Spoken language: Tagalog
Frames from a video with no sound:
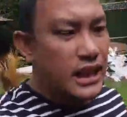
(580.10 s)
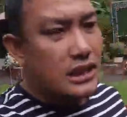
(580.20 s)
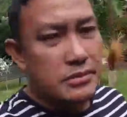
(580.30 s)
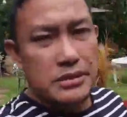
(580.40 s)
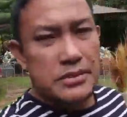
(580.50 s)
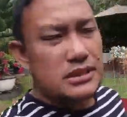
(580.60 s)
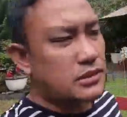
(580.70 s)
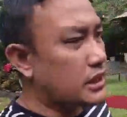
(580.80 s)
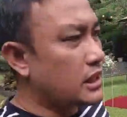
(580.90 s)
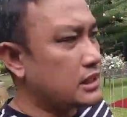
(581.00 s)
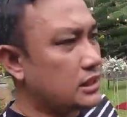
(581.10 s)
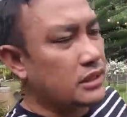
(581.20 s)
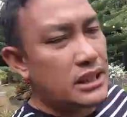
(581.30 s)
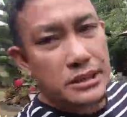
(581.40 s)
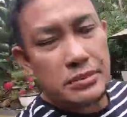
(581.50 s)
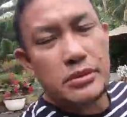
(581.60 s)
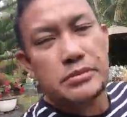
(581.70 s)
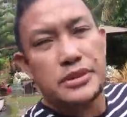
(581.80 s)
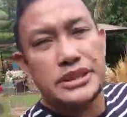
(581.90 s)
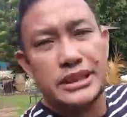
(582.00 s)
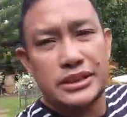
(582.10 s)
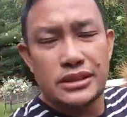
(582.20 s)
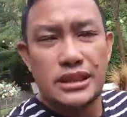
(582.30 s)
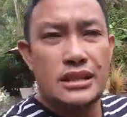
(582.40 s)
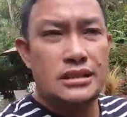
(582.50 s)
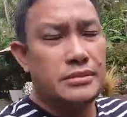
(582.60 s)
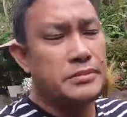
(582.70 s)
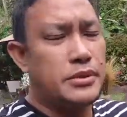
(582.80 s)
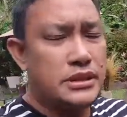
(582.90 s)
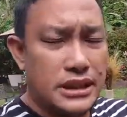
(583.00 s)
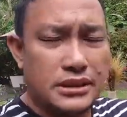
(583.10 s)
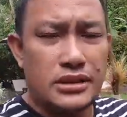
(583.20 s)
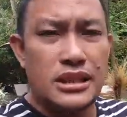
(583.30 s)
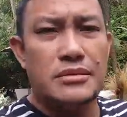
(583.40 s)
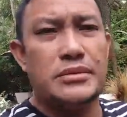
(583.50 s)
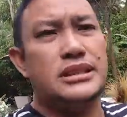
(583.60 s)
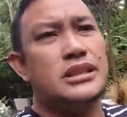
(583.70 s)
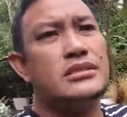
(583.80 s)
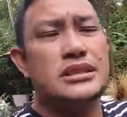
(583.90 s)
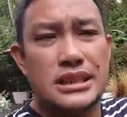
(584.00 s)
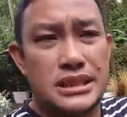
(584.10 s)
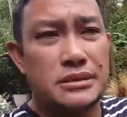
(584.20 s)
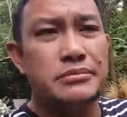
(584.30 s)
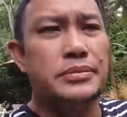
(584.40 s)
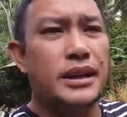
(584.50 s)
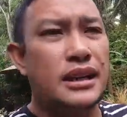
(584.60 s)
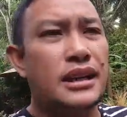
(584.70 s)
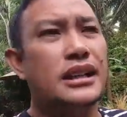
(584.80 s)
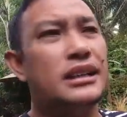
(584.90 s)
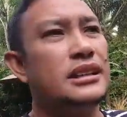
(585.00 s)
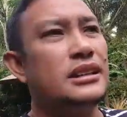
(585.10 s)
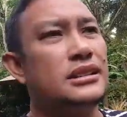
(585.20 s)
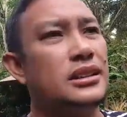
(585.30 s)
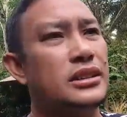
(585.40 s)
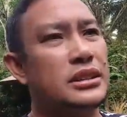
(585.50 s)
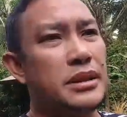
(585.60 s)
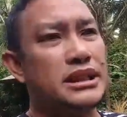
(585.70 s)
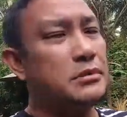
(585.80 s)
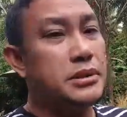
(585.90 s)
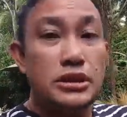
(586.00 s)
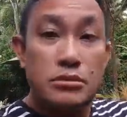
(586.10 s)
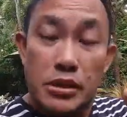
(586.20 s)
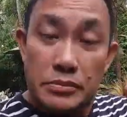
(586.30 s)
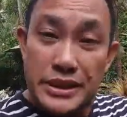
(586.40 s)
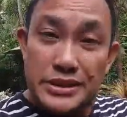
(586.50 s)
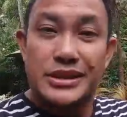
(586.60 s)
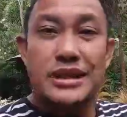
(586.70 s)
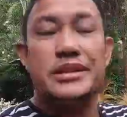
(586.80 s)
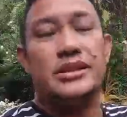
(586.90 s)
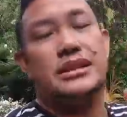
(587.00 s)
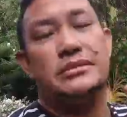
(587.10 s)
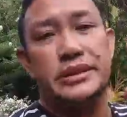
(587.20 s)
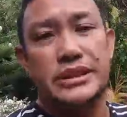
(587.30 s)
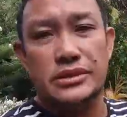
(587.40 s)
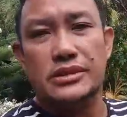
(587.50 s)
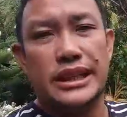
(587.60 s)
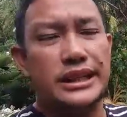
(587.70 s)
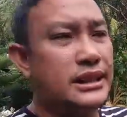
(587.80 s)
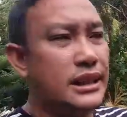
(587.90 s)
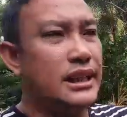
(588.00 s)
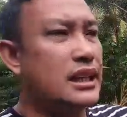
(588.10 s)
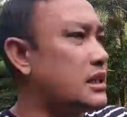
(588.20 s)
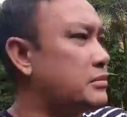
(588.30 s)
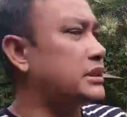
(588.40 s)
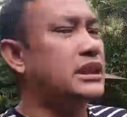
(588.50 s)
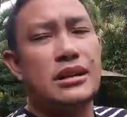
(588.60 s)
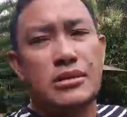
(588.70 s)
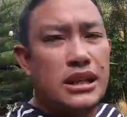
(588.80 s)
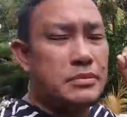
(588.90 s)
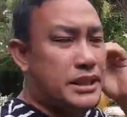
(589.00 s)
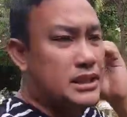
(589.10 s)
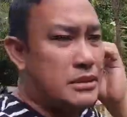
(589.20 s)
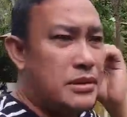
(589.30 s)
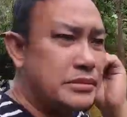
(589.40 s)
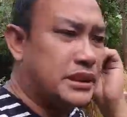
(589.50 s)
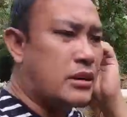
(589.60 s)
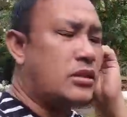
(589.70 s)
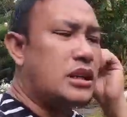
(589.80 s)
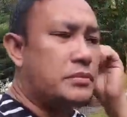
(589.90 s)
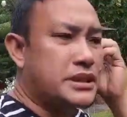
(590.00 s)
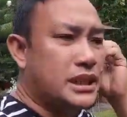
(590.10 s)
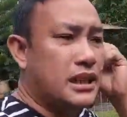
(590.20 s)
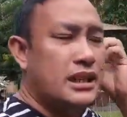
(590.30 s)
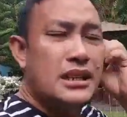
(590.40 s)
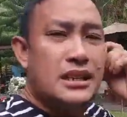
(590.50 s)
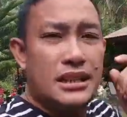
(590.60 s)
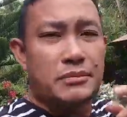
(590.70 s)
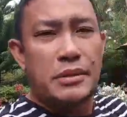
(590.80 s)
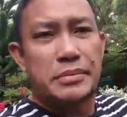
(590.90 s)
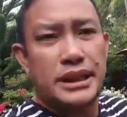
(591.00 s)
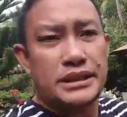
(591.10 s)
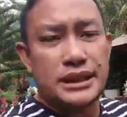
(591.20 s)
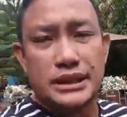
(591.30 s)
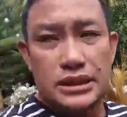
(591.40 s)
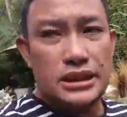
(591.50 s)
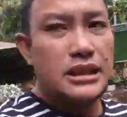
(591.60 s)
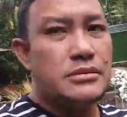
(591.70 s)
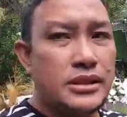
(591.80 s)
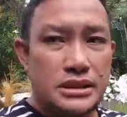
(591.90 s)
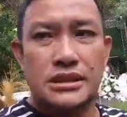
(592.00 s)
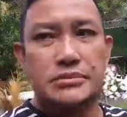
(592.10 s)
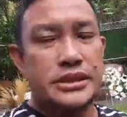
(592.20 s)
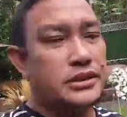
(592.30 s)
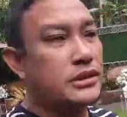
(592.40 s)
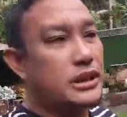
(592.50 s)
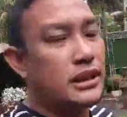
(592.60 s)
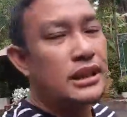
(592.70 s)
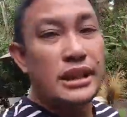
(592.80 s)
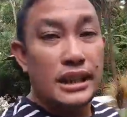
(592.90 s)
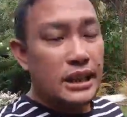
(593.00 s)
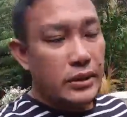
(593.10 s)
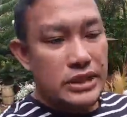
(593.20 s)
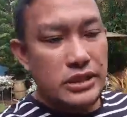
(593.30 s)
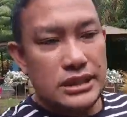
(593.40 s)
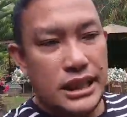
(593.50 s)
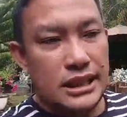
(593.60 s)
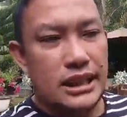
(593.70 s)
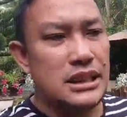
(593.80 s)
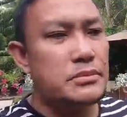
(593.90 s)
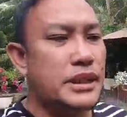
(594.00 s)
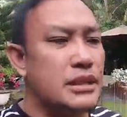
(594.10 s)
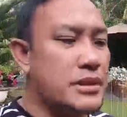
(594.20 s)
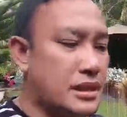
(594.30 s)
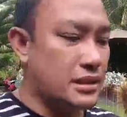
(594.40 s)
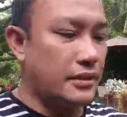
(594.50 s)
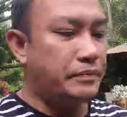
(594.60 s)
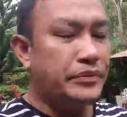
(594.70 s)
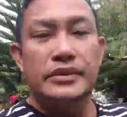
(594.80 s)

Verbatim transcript: kailangan pala mga socket nandito na isipin may projector niya may projector na may sound system pa o di ba tapos gusto mo mag video okay meron ding video okay hindi na kailangan magtawag ka pa sa iba tawag ka pa sa nagpaparenta dito sa kanila meron silang video okay e request nyo lang sa kanila syempre naman